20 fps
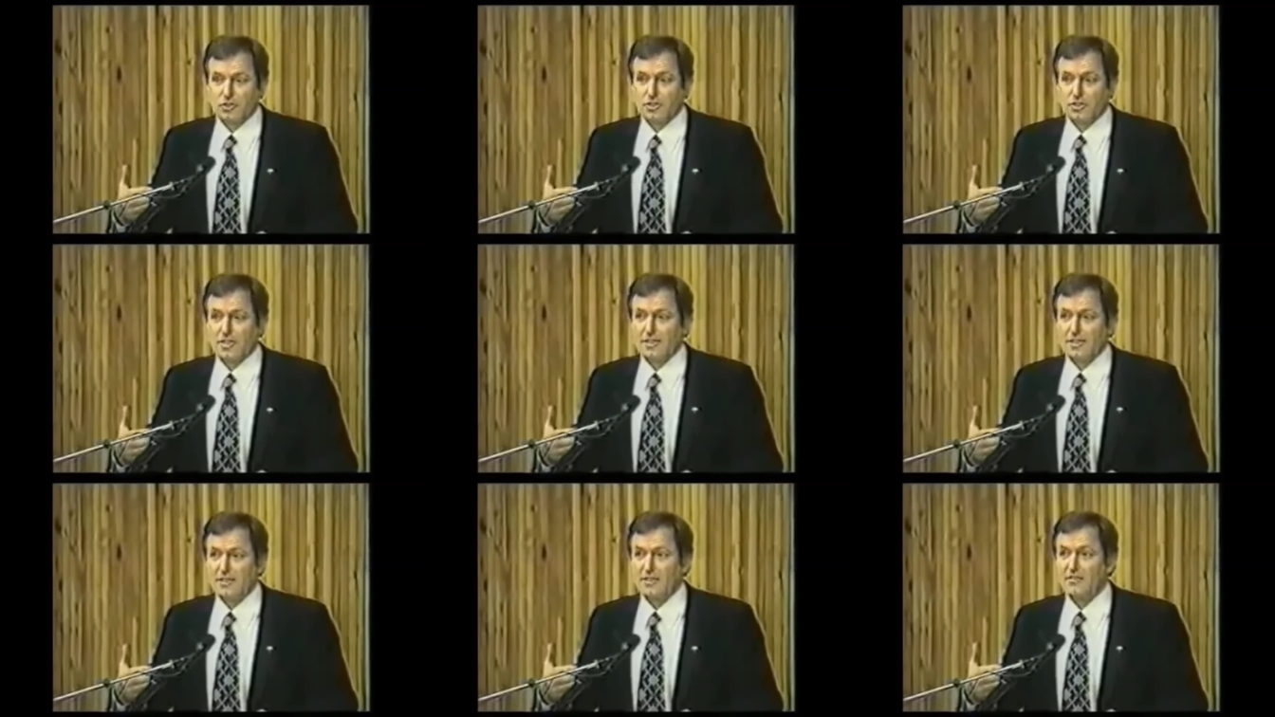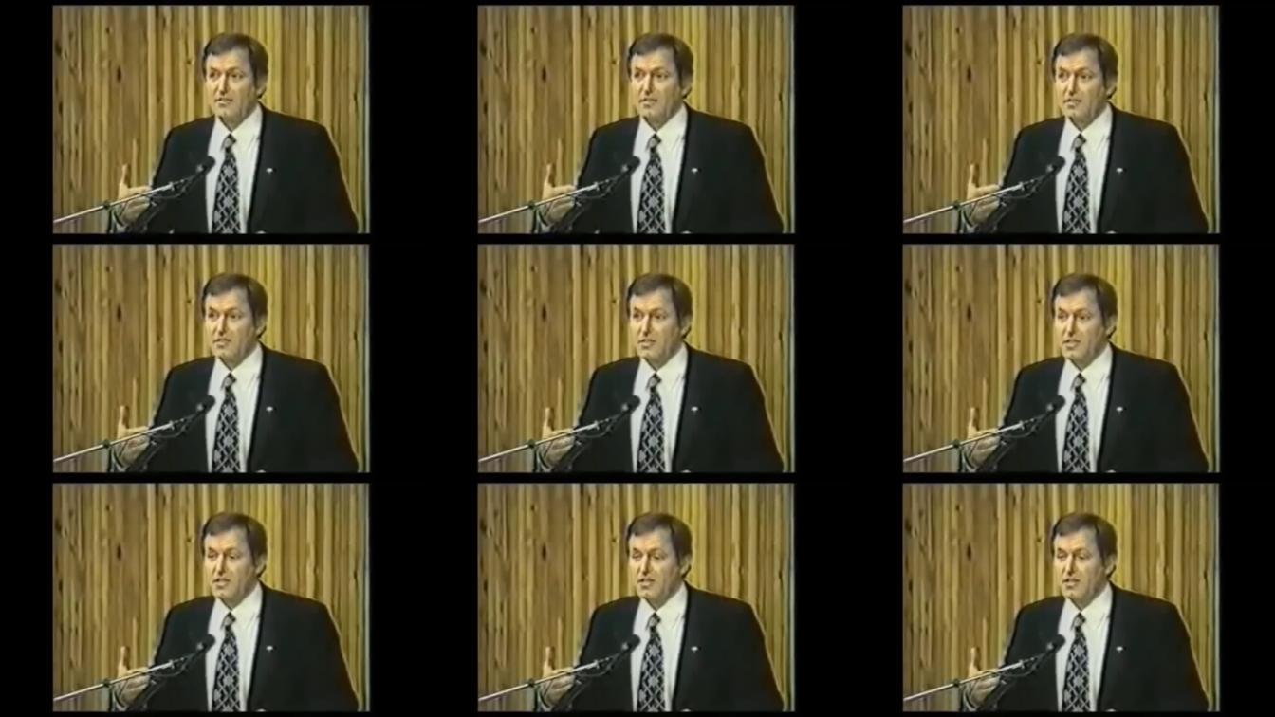что
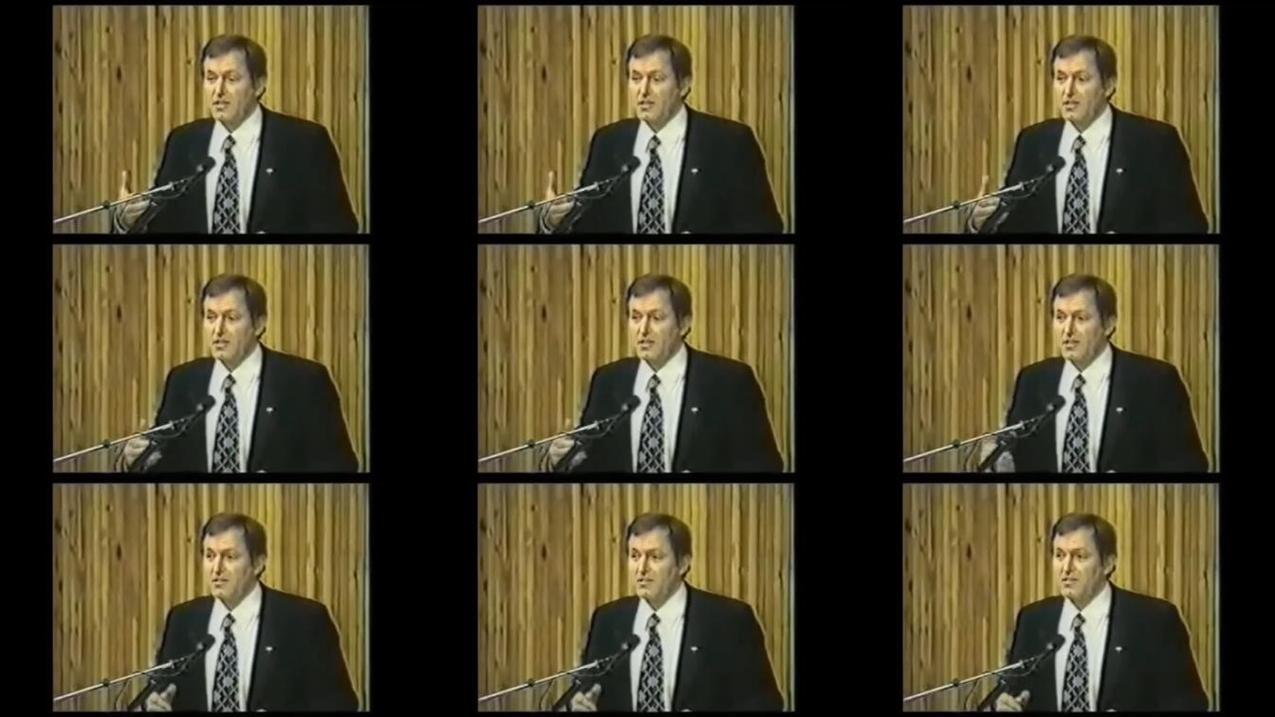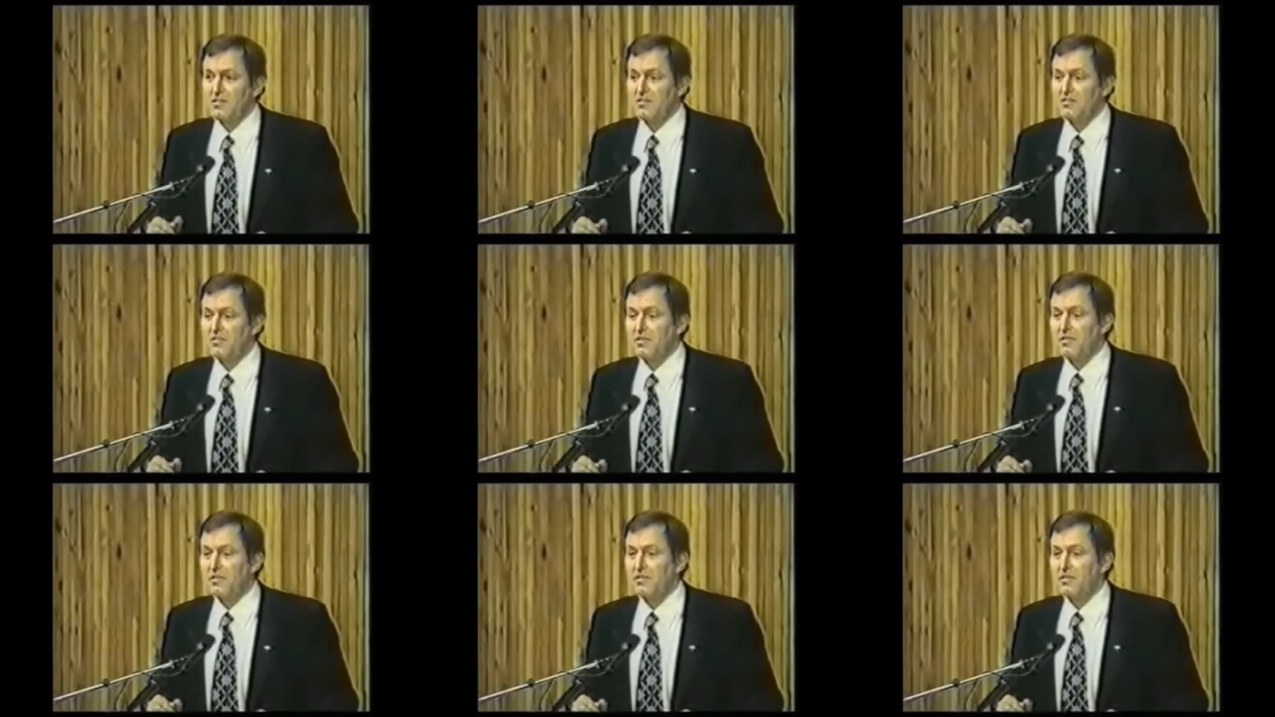след на воде
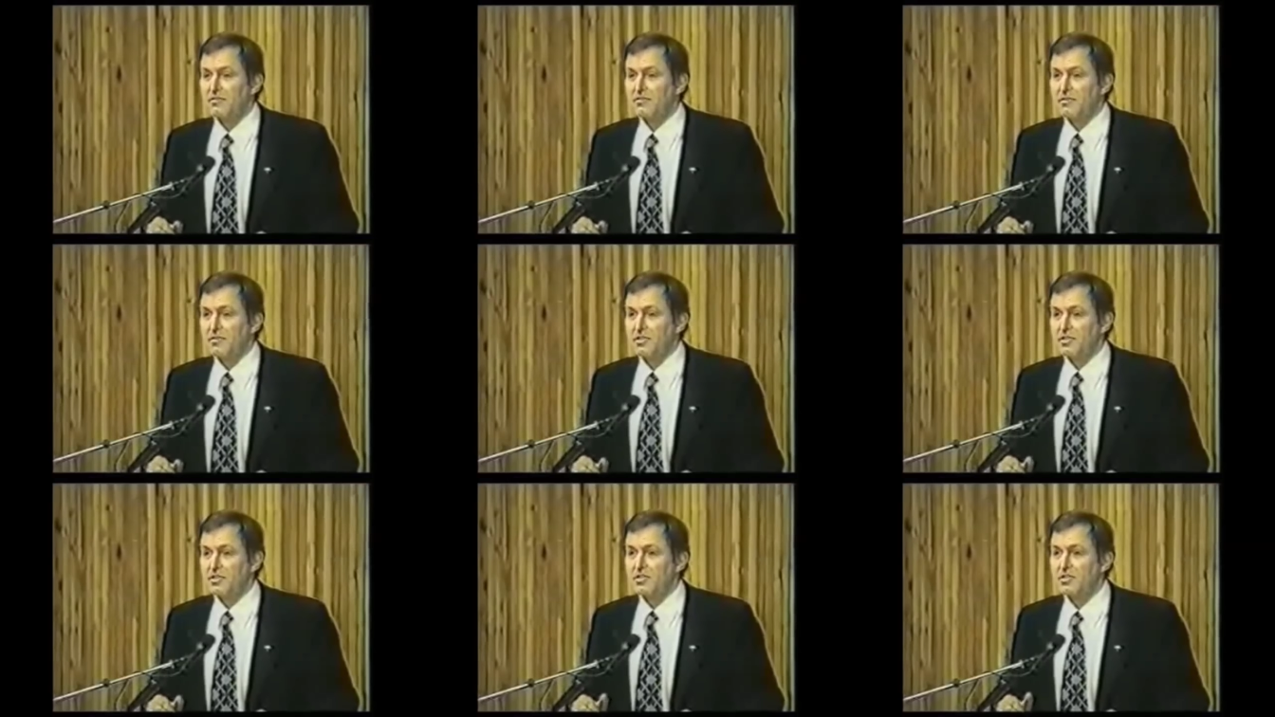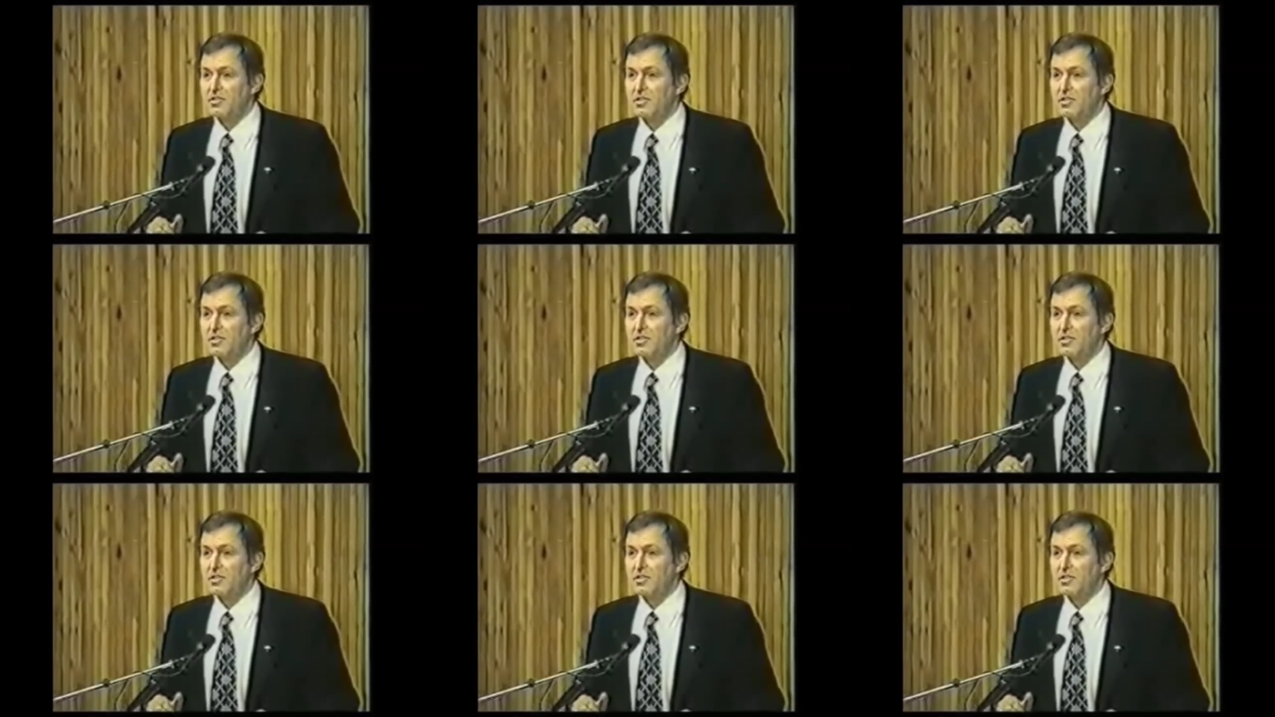это явление не